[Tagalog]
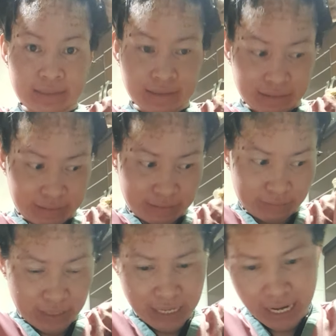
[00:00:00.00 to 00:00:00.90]
Hmm,
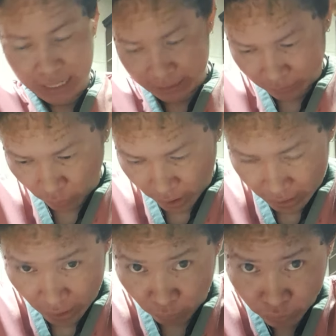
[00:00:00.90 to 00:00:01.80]
na, nagkuha
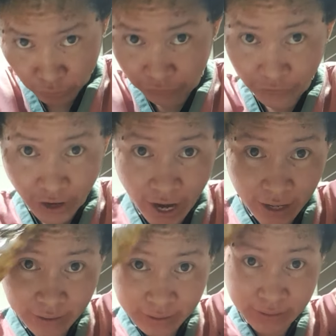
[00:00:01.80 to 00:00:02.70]
na na akong
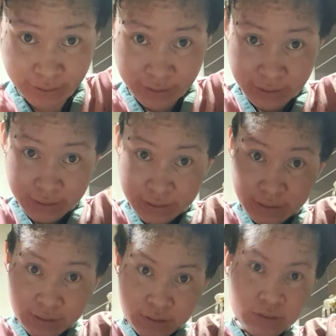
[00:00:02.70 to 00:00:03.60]
sofra.
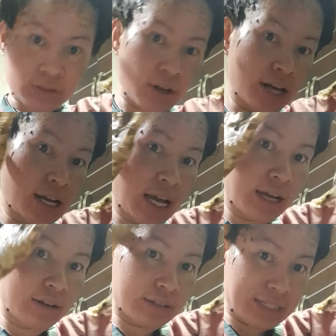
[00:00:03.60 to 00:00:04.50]
So, ana,
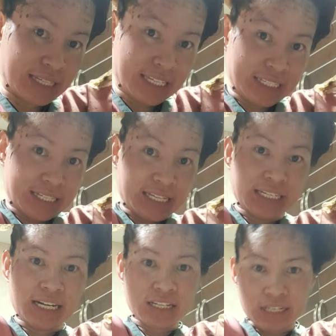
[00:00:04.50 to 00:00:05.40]
ah, eh, meron
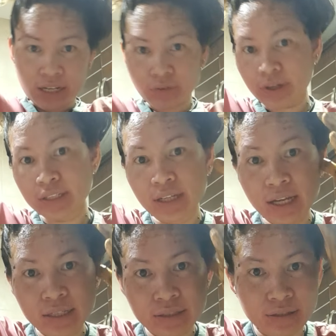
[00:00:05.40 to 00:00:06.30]
na siya kakuan
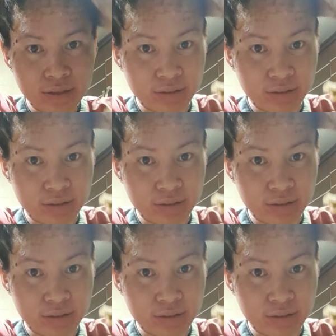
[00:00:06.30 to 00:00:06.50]
guys.